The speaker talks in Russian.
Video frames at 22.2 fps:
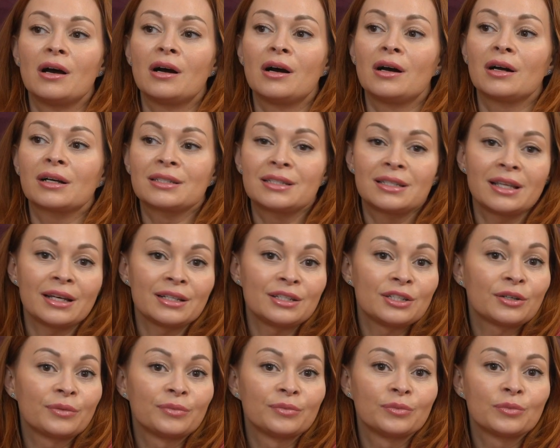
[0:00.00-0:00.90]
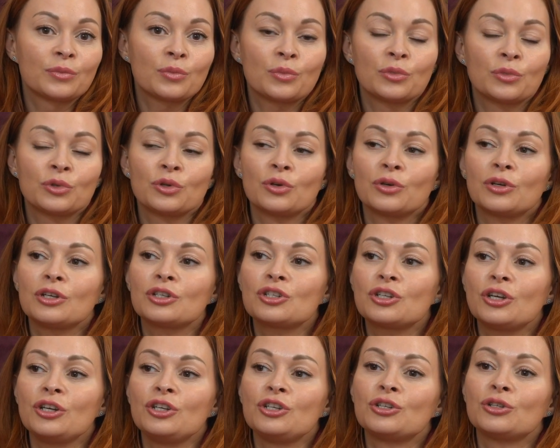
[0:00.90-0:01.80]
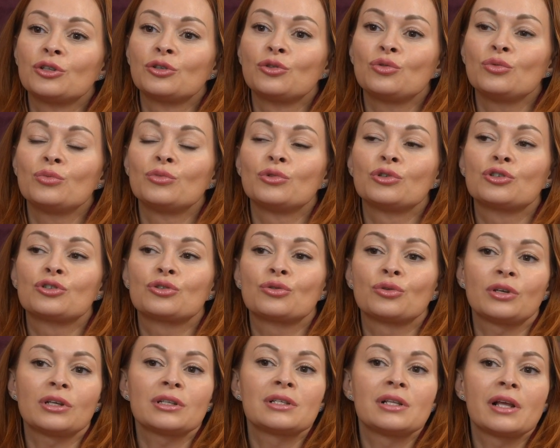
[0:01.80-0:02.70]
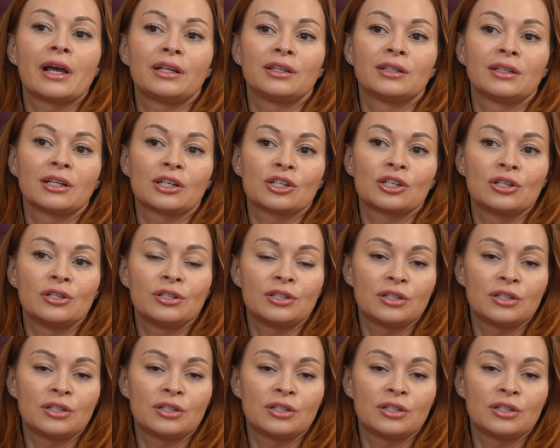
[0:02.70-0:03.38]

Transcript: А, кстати, многие женщины думают, что если они нашли